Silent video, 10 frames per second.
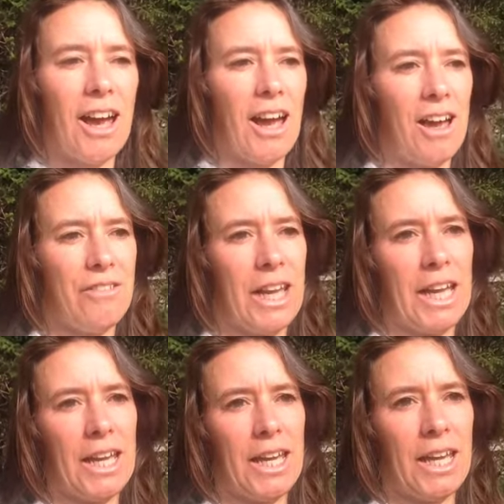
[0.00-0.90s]

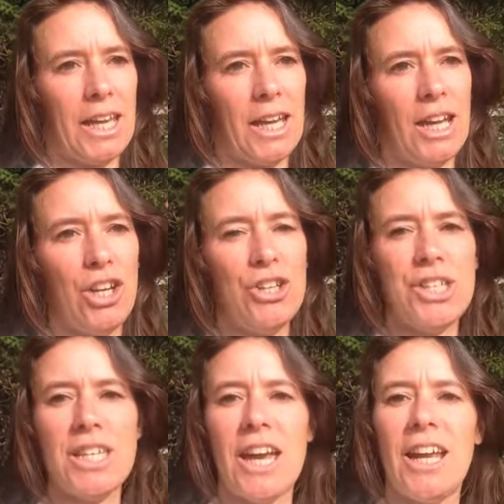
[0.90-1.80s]
avec le
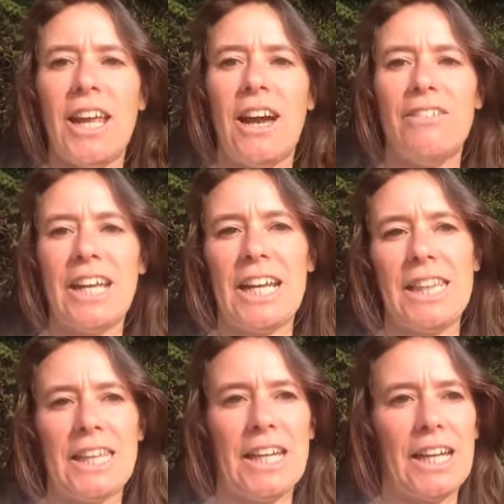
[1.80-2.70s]
ciel, avec la
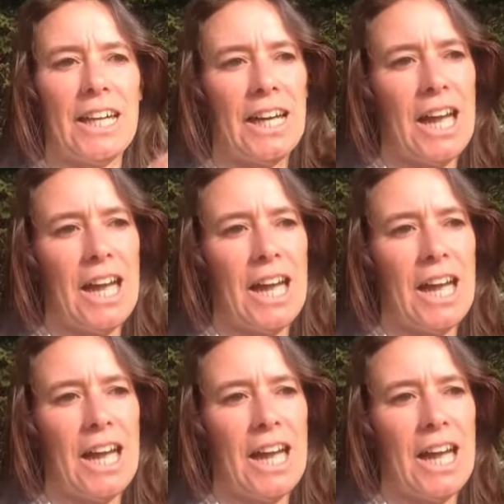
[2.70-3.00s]
terre,